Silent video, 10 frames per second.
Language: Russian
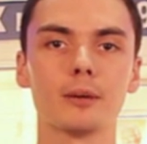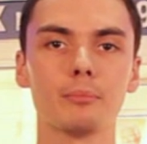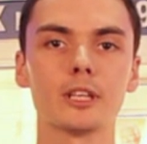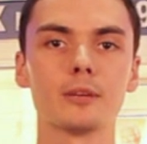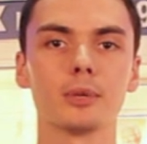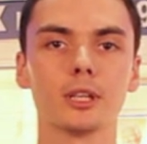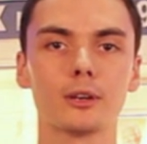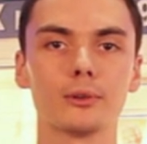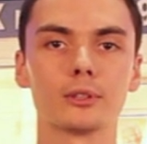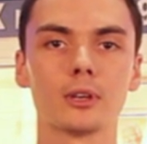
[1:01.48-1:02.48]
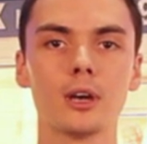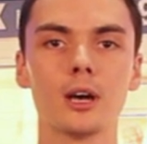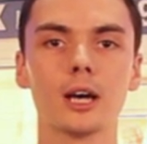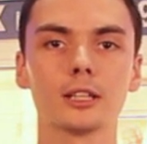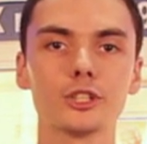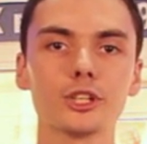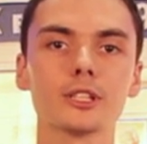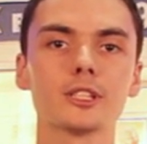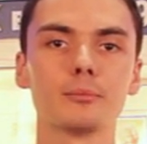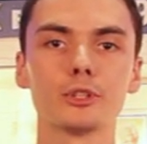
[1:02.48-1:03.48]
компанией Polaroid,
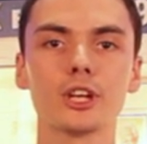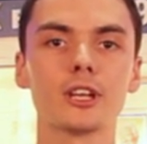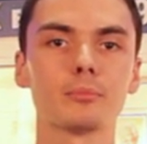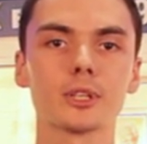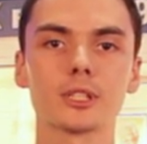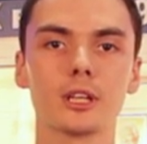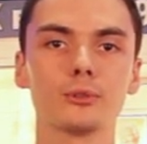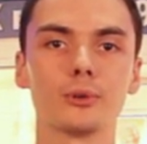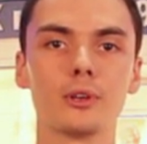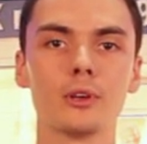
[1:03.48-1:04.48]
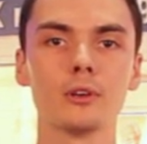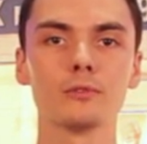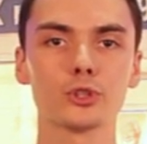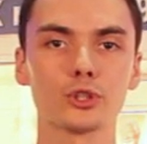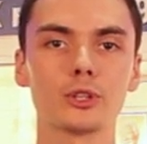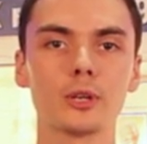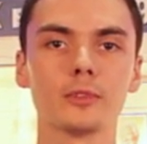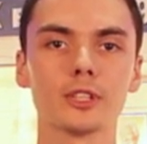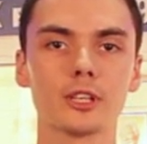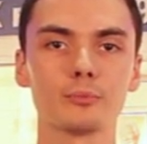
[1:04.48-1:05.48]
отличалась необычайной простотой – все, что
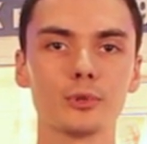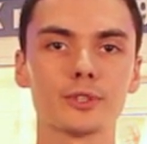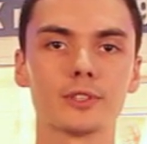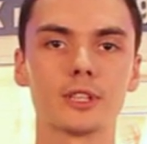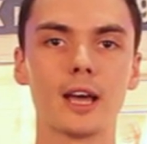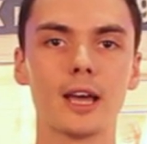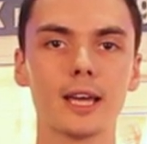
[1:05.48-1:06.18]
требовалось от пользователя,